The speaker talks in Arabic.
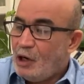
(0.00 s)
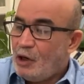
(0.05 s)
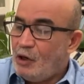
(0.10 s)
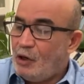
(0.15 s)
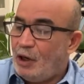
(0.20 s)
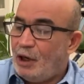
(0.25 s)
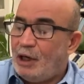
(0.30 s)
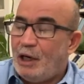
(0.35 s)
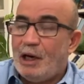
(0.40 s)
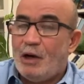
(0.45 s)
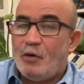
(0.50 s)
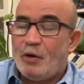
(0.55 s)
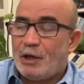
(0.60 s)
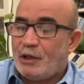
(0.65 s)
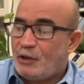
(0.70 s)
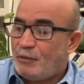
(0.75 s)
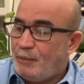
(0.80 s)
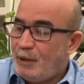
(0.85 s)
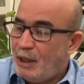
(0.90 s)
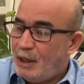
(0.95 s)
له
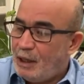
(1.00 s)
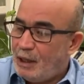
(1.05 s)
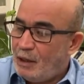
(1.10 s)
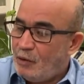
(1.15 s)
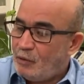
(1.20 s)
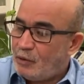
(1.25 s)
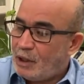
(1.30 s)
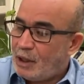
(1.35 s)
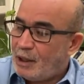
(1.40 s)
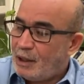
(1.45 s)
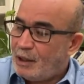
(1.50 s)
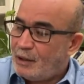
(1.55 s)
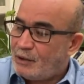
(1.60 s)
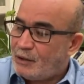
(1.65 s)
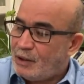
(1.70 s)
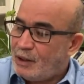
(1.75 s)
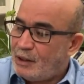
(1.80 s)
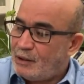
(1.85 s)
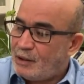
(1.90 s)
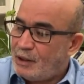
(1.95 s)
رسميا أنه ترك
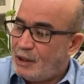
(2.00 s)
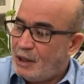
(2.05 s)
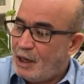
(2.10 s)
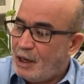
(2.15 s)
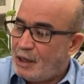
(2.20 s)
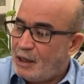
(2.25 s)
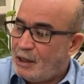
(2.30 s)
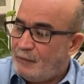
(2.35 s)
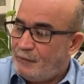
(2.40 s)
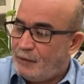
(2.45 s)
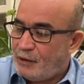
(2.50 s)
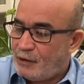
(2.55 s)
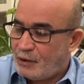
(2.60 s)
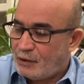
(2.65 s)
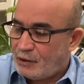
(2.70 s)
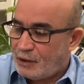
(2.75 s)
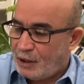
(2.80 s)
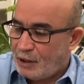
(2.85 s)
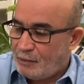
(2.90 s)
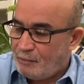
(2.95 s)
السياسة نهائيا في
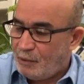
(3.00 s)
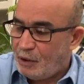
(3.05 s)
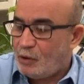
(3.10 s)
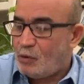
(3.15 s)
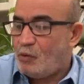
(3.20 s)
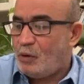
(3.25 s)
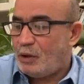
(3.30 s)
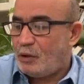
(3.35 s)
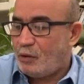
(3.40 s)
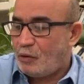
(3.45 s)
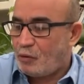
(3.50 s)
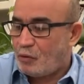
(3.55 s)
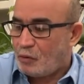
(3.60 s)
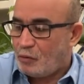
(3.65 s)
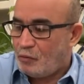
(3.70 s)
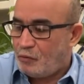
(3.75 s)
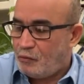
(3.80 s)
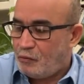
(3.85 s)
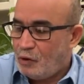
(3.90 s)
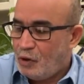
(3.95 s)
الجزائر بقوة
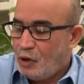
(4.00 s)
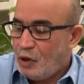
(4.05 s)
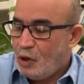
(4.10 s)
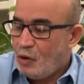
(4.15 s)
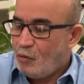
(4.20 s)
الظروف